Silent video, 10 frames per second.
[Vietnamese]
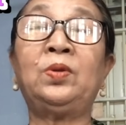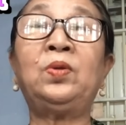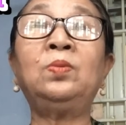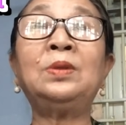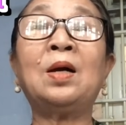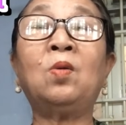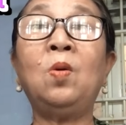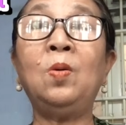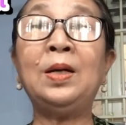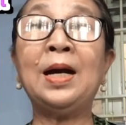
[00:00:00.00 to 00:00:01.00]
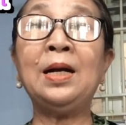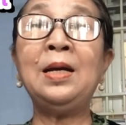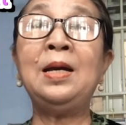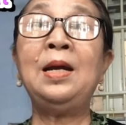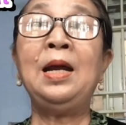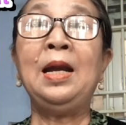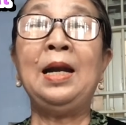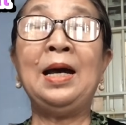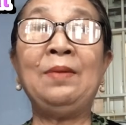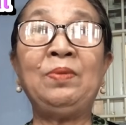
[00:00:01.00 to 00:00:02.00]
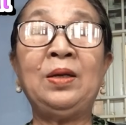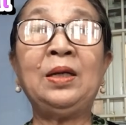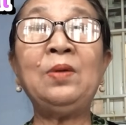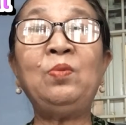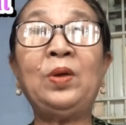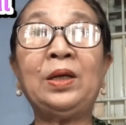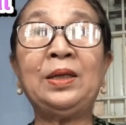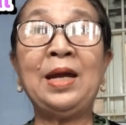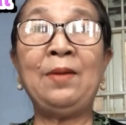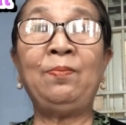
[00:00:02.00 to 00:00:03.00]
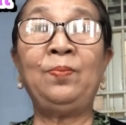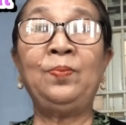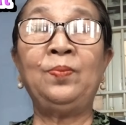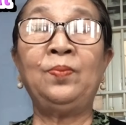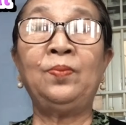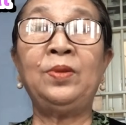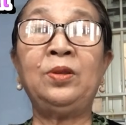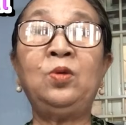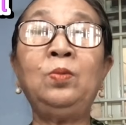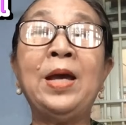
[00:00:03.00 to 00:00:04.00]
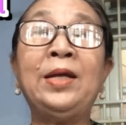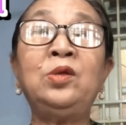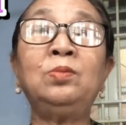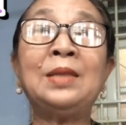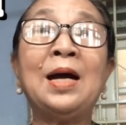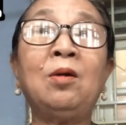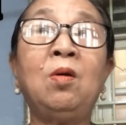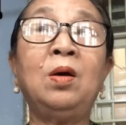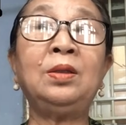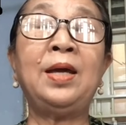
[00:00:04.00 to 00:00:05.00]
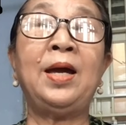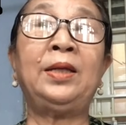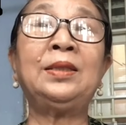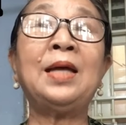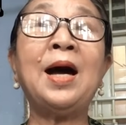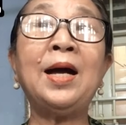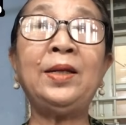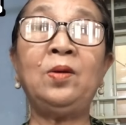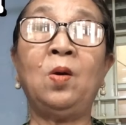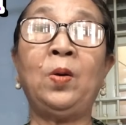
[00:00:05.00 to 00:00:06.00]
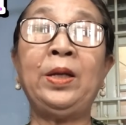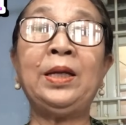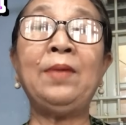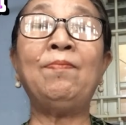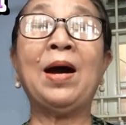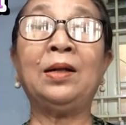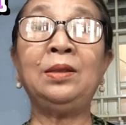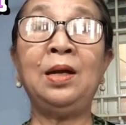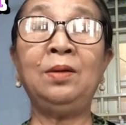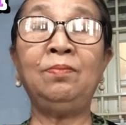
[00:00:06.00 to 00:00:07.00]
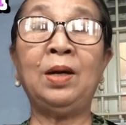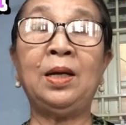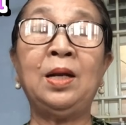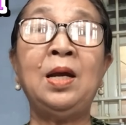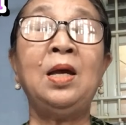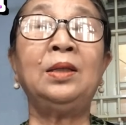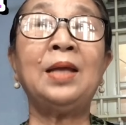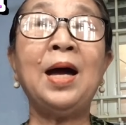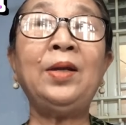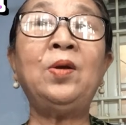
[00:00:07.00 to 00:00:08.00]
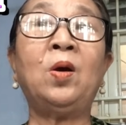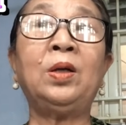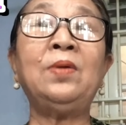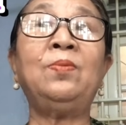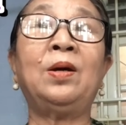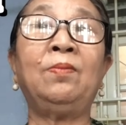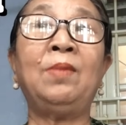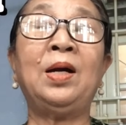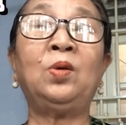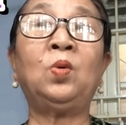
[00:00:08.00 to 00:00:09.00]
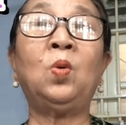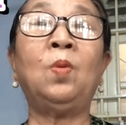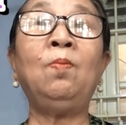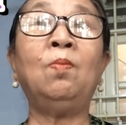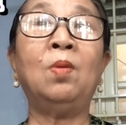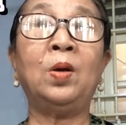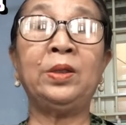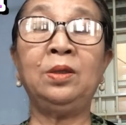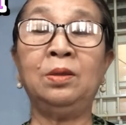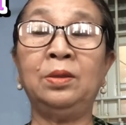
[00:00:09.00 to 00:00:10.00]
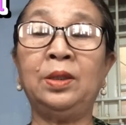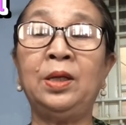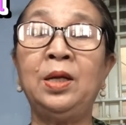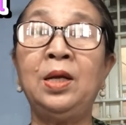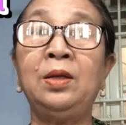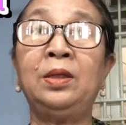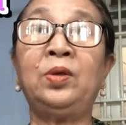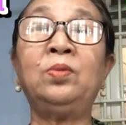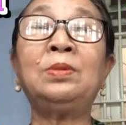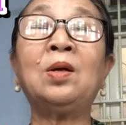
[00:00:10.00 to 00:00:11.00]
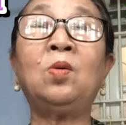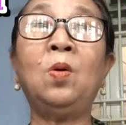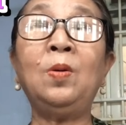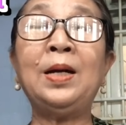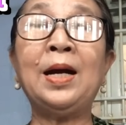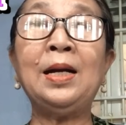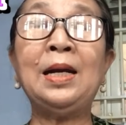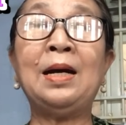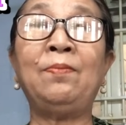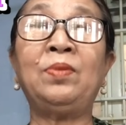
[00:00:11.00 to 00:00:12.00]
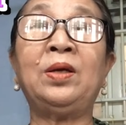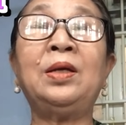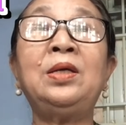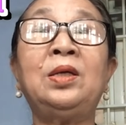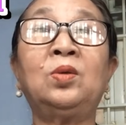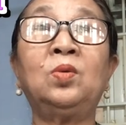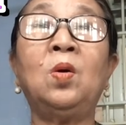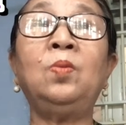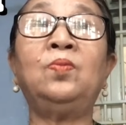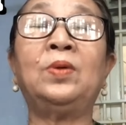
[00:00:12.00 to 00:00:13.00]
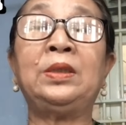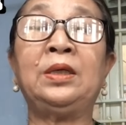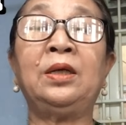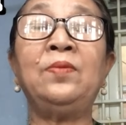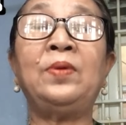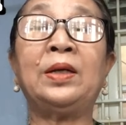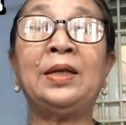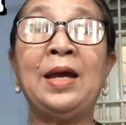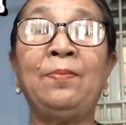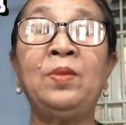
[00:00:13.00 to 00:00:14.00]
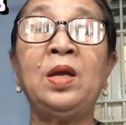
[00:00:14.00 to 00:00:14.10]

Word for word: chúng ta cố gắng làm những cái việc đẹp chúng để chúng ta có thể thay đổi cái bản thân mình thay đổi cái vận mệnh của mọi người thì chúng ta cố gắng làm những cái việc tốt và những cái việc đẹp